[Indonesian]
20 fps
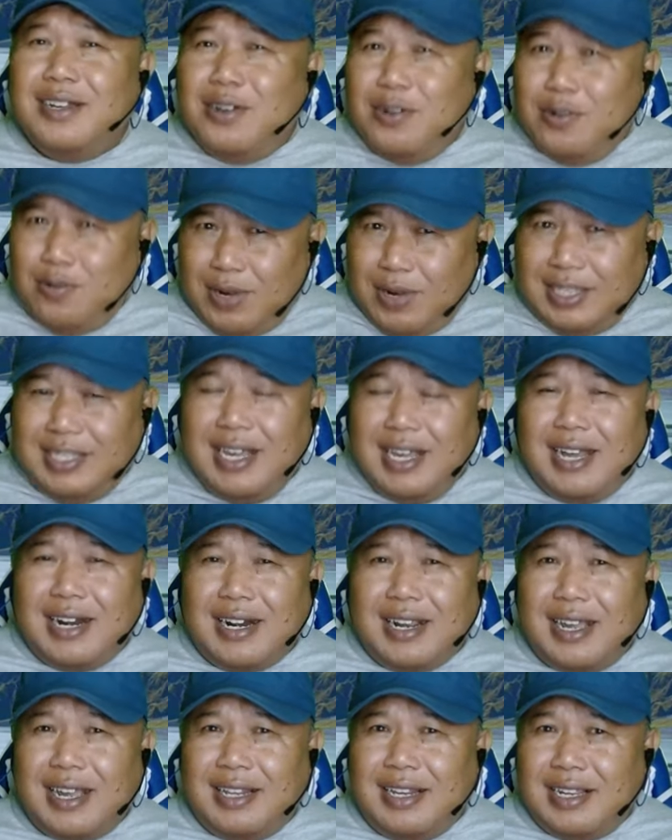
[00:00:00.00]
Wajar
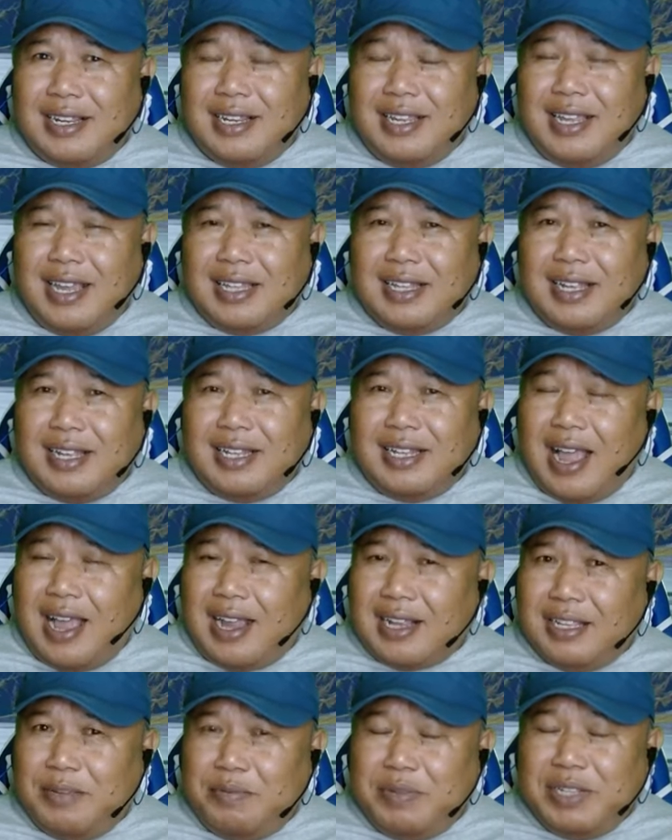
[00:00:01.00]
karena kegiatan
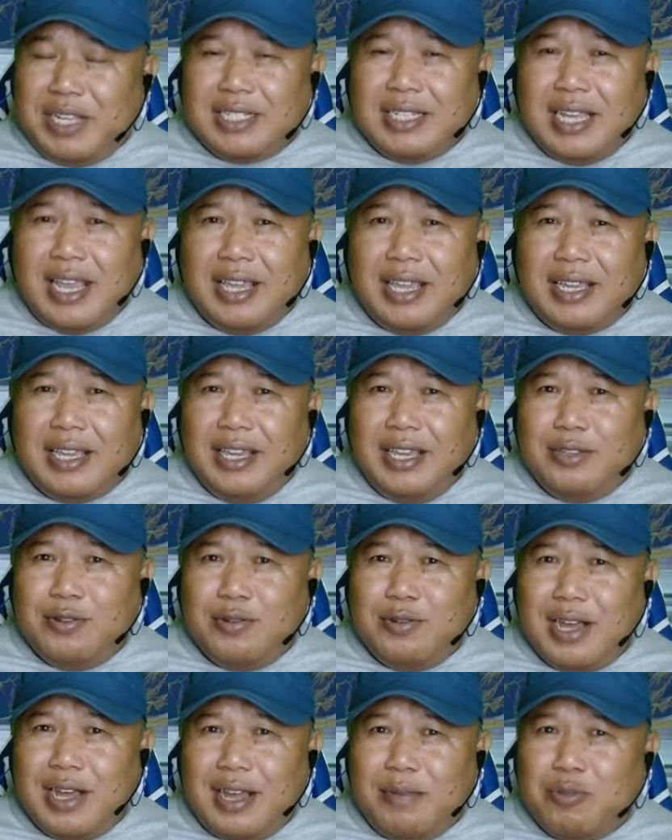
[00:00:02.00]
aktivitas hiking
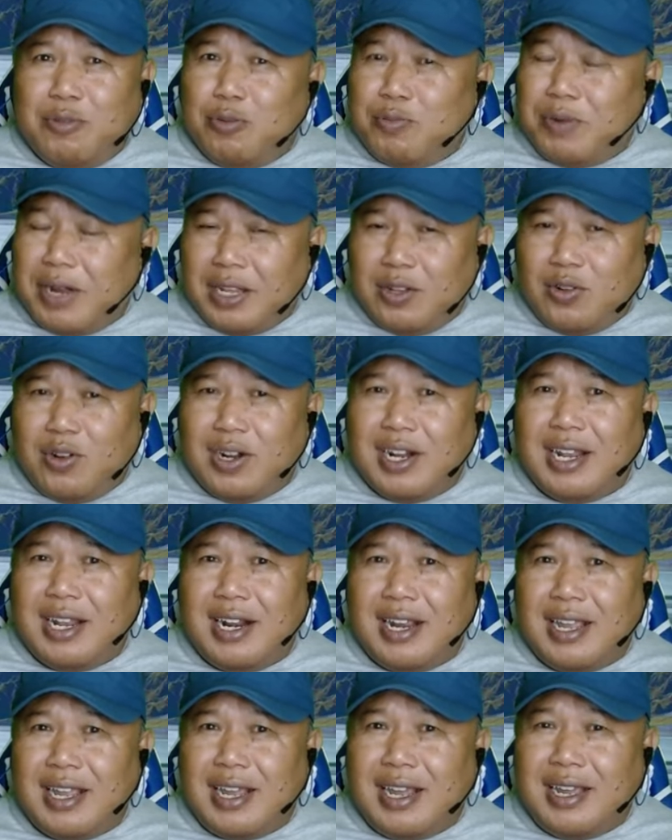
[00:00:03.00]
juga merupakan
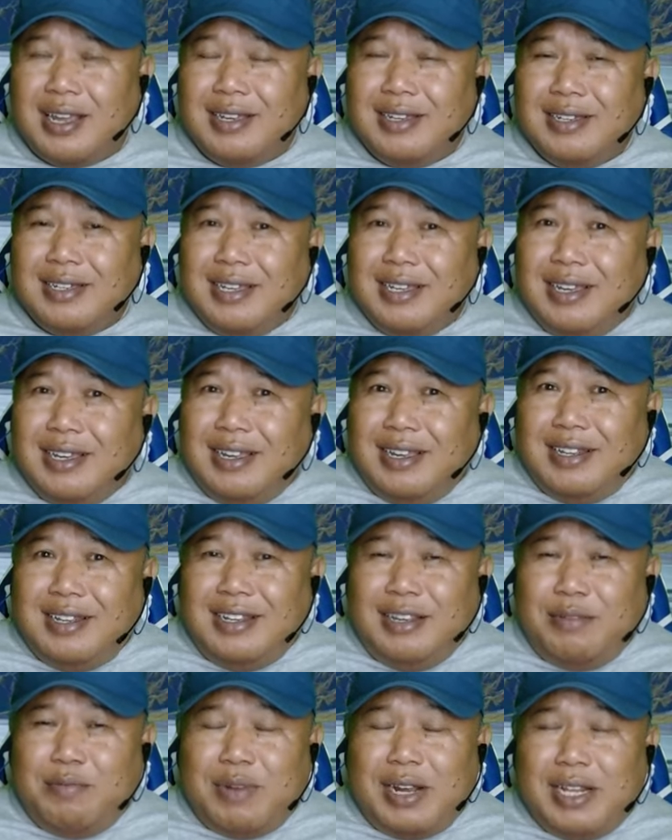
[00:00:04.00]
olahraga,
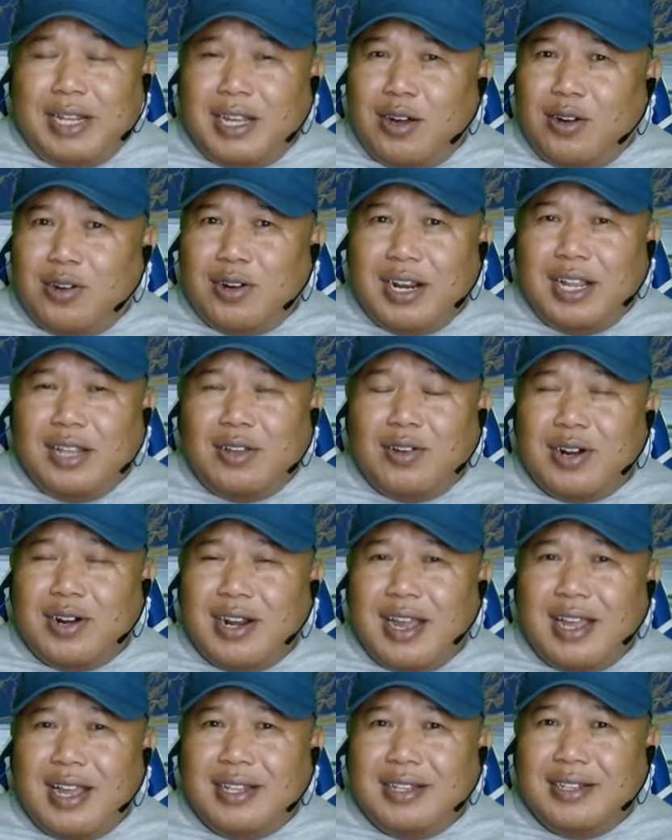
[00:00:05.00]
di mana
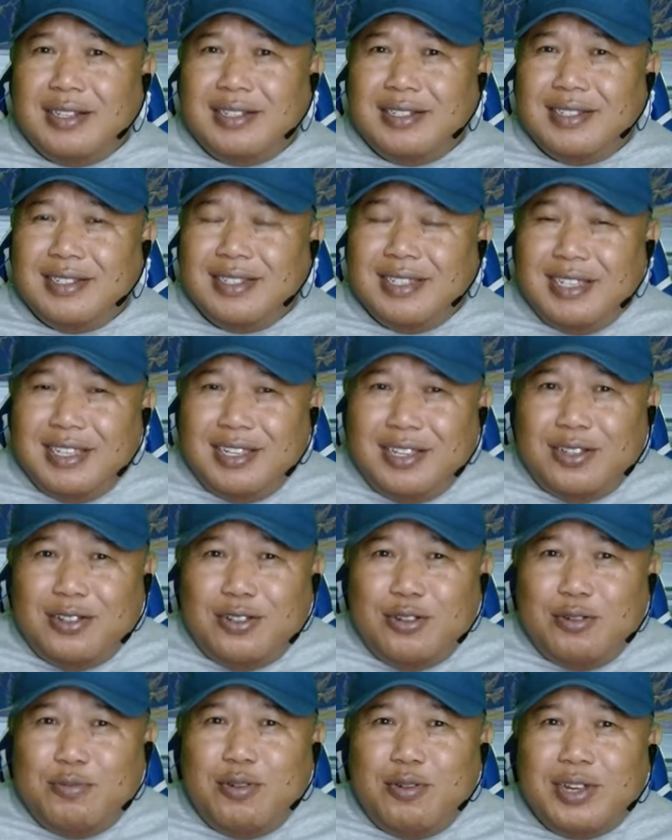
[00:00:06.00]
organ-organ
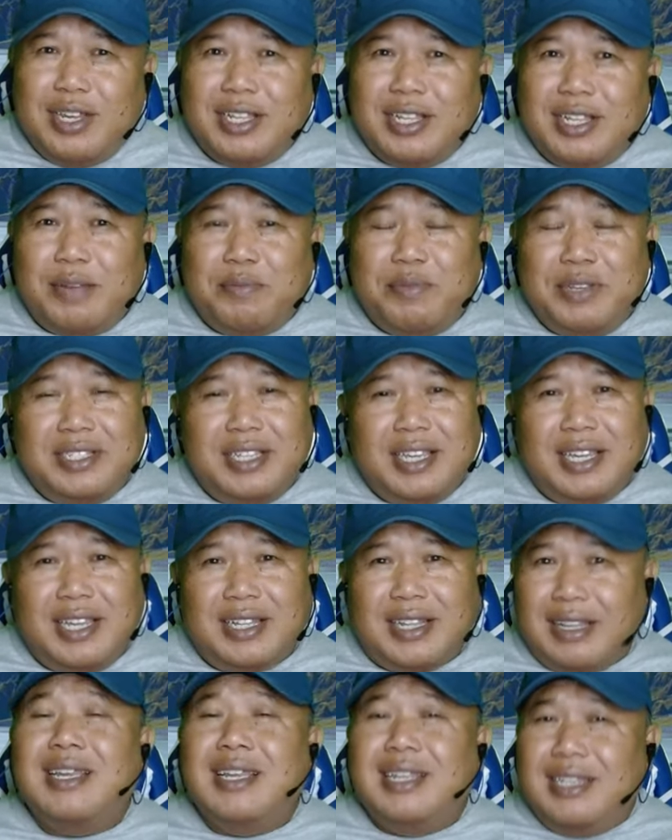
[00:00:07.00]
tubuh kita, fisik
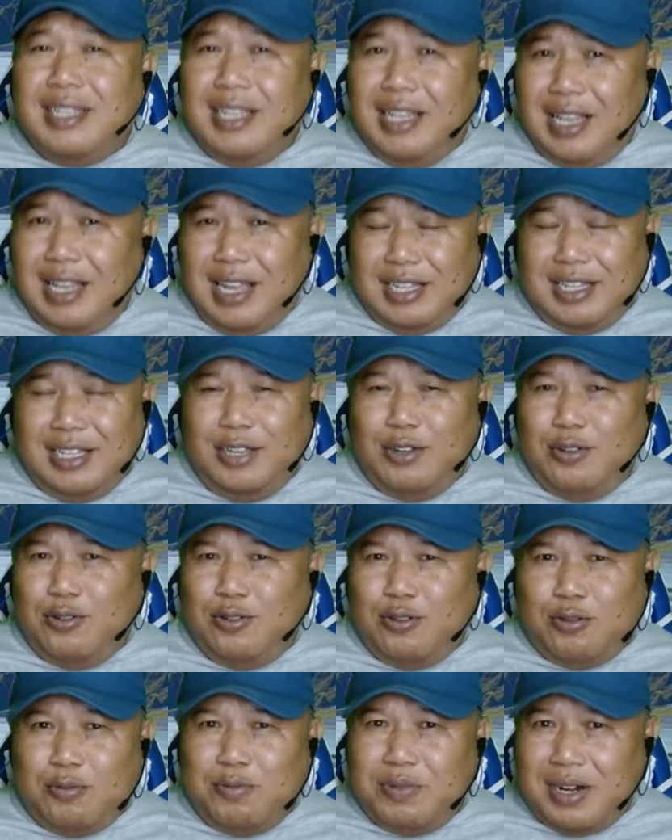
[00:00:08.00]
kita dilatih
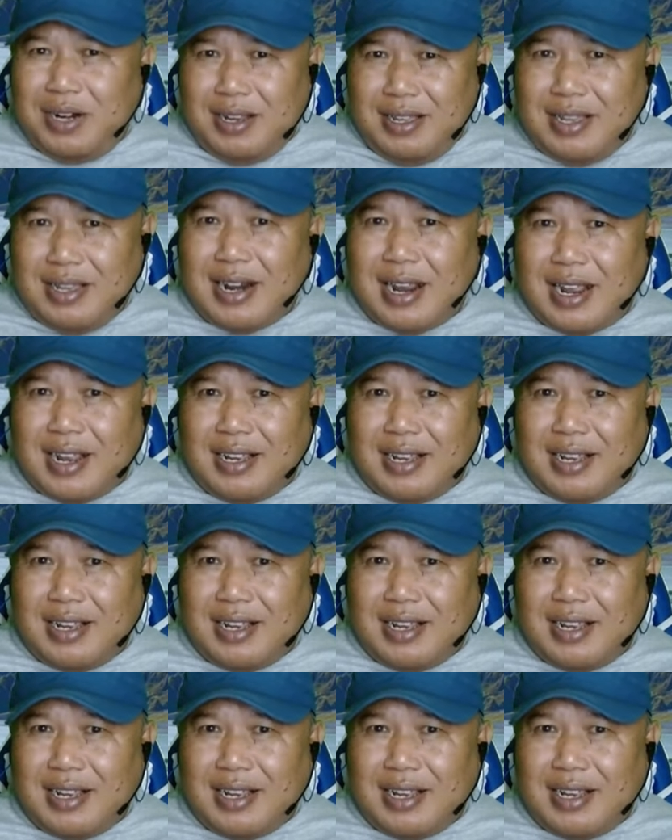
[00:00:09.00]
untuk bergerak.